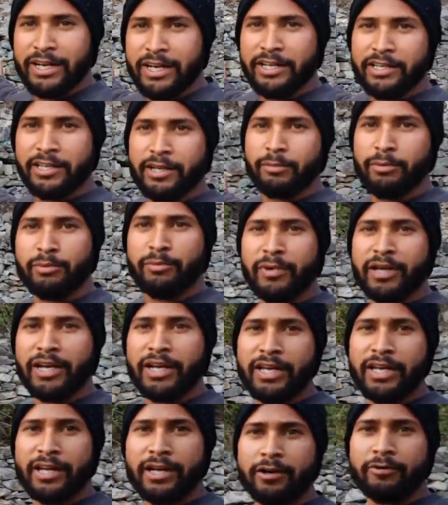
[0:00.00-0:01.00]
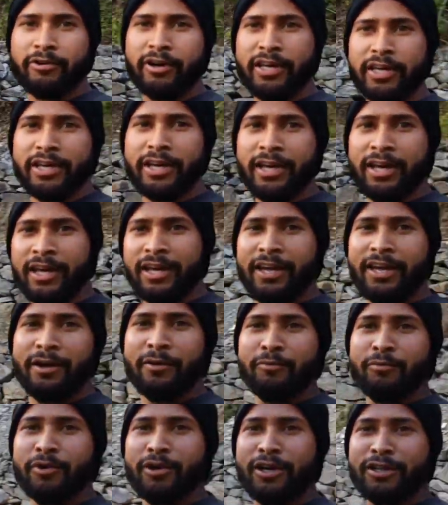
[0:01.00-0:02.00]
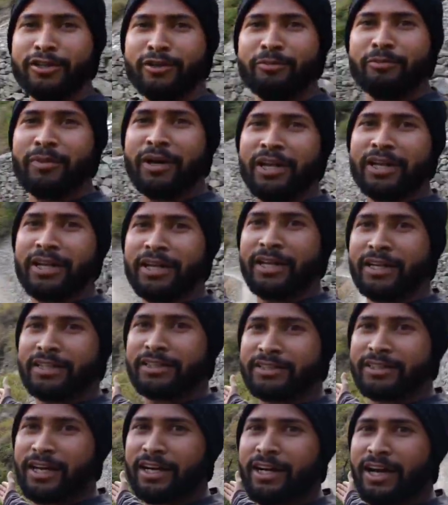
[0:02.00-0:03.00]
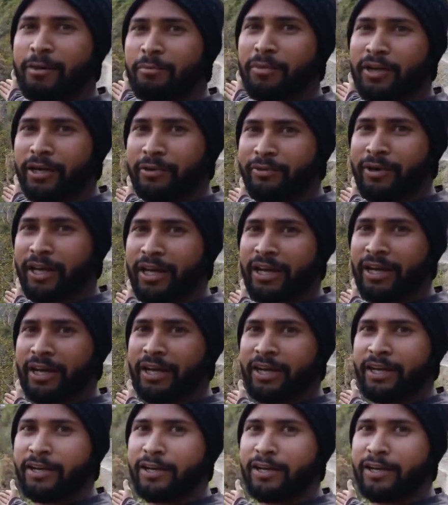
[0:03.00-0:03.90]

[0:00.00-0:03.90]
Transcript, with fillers: रही है ये भी मैंने ही रखवाई है बोले तो मैंने इसका काम करवाया है